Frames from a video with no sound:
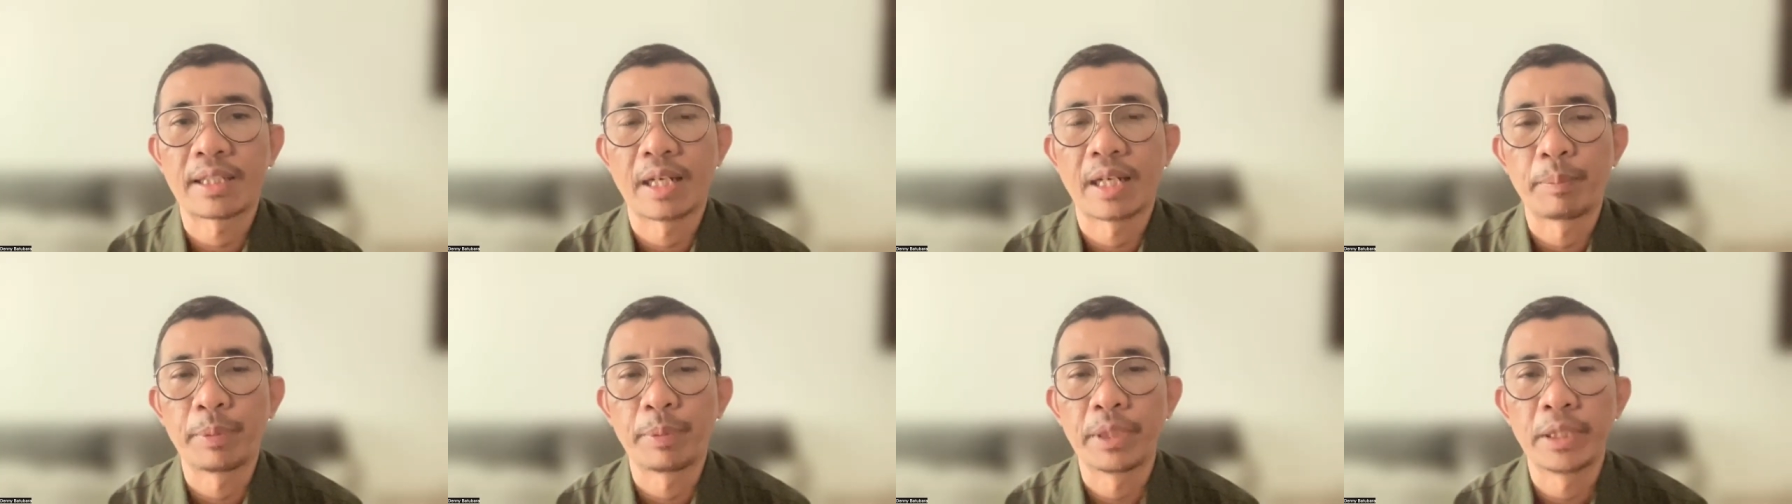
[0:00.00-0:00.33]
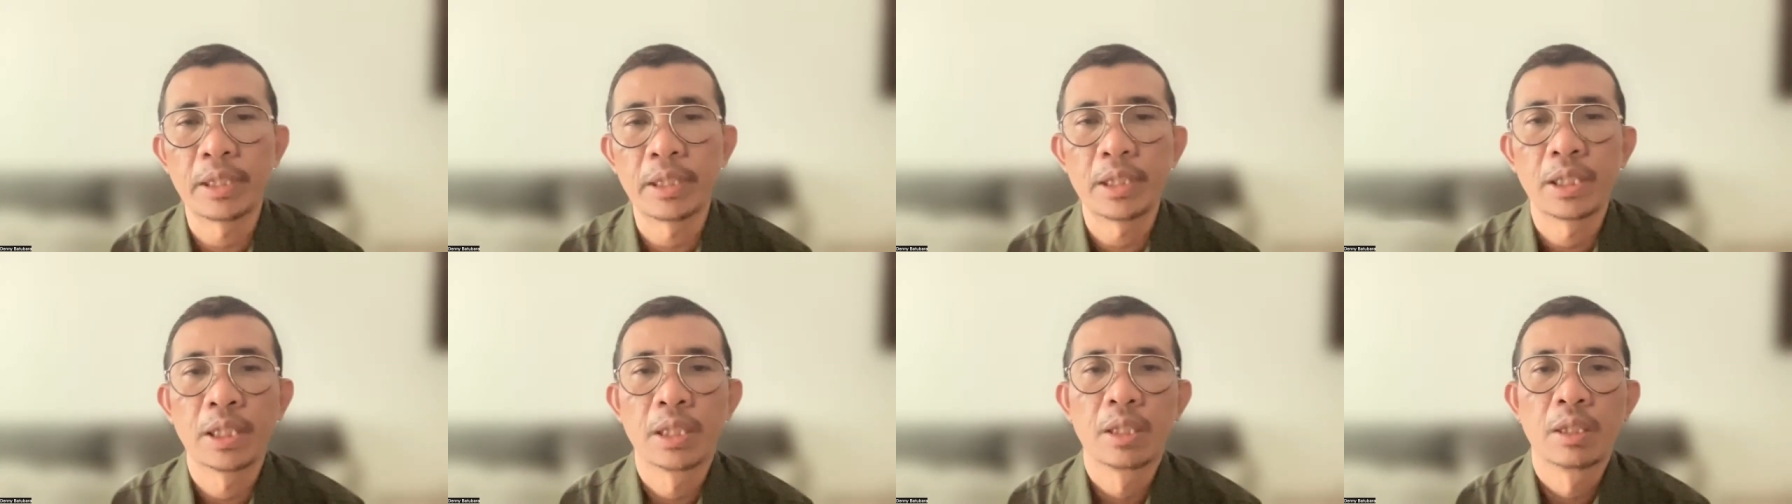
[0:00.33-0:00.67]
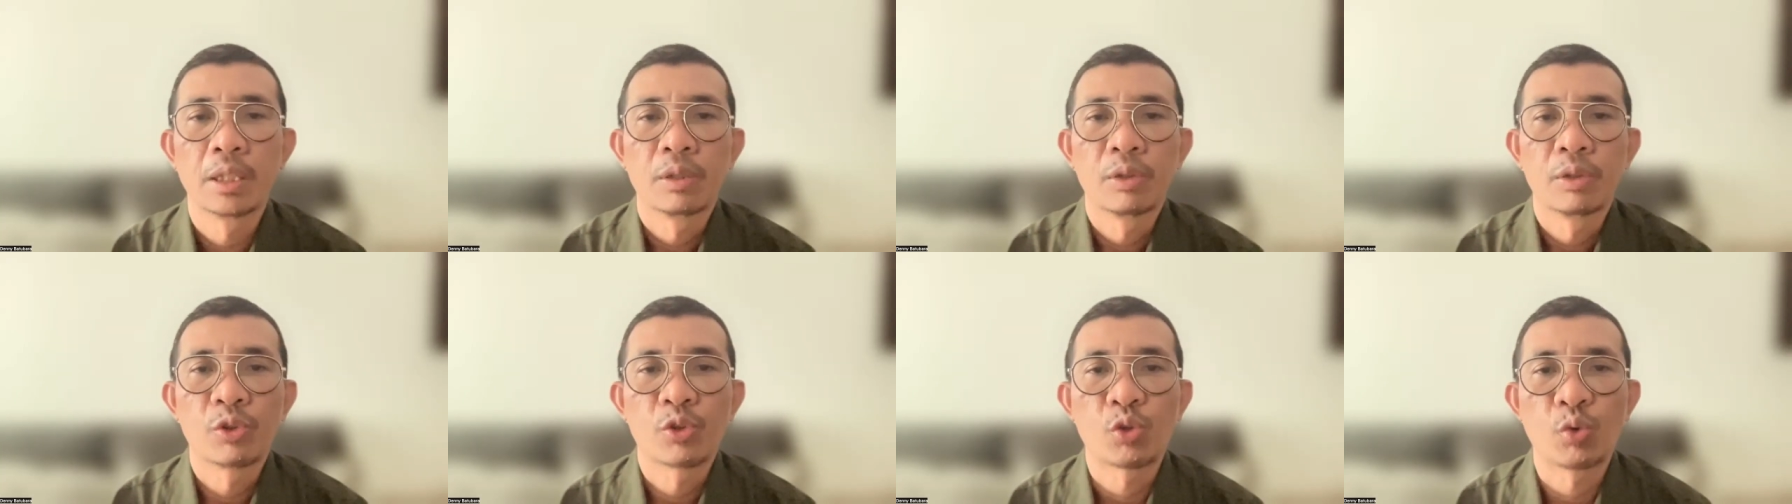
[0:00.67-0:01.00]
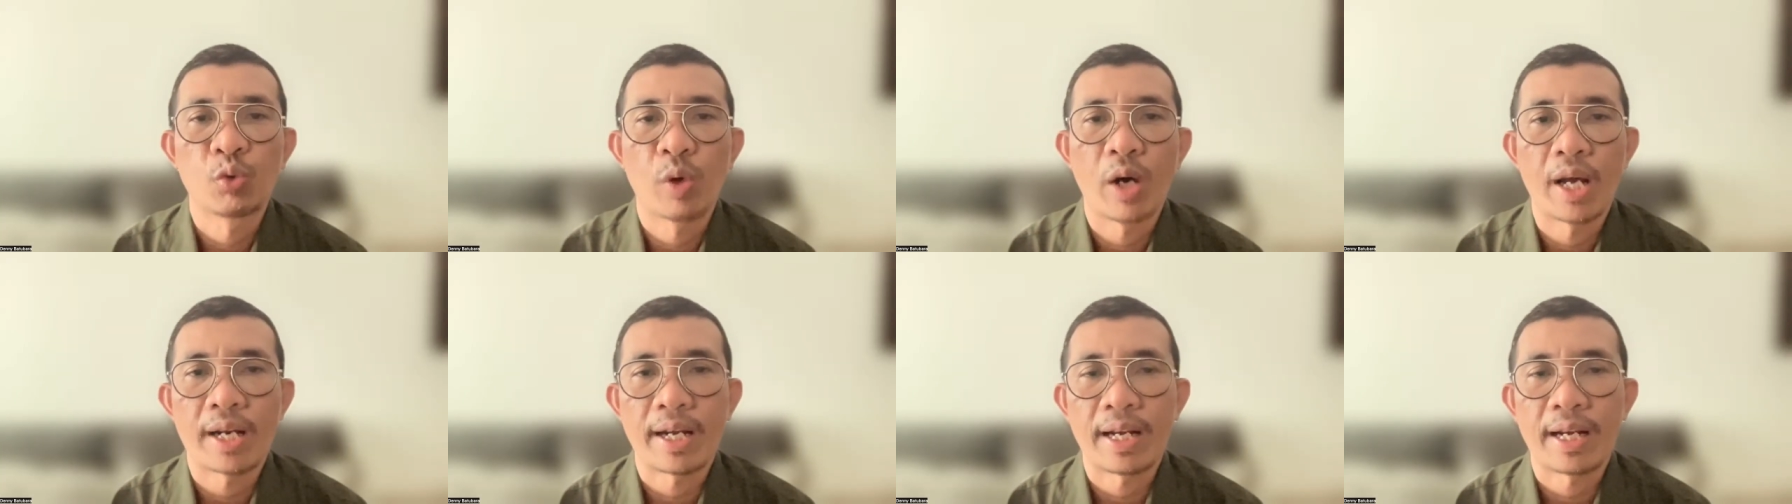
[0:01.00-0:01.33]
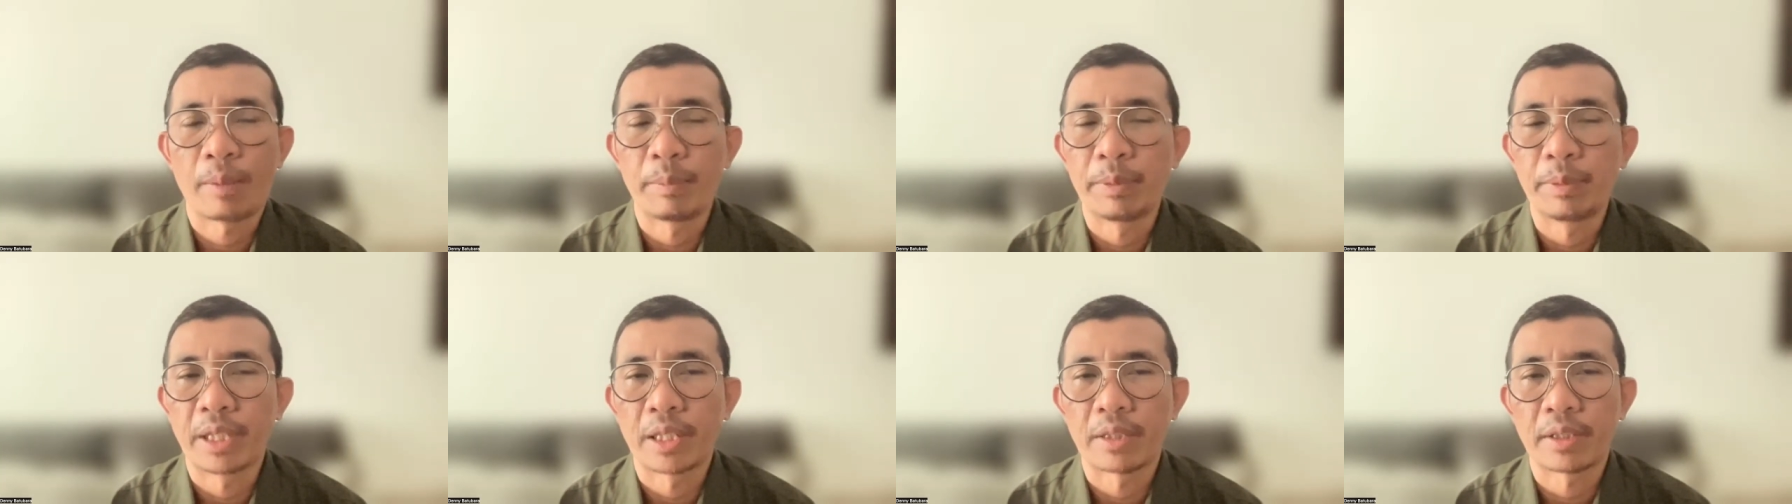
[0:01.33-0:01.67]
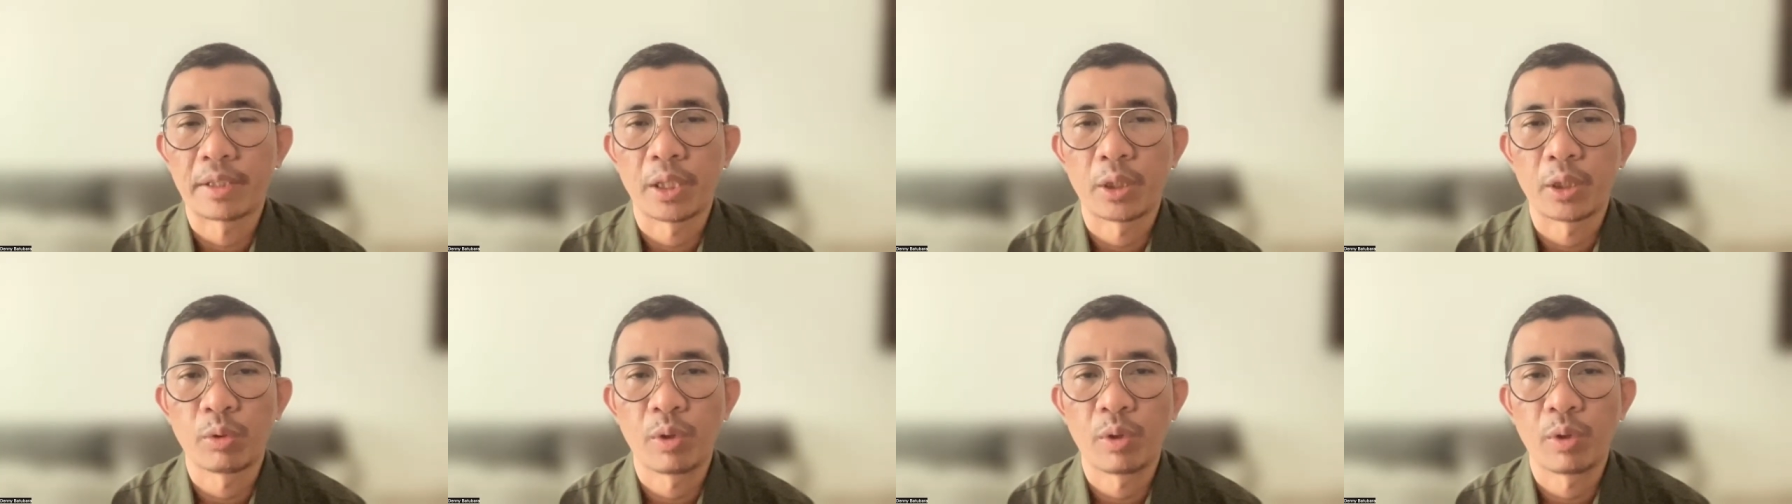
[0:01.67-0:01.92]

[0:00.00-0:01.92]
tapi suara dabingannya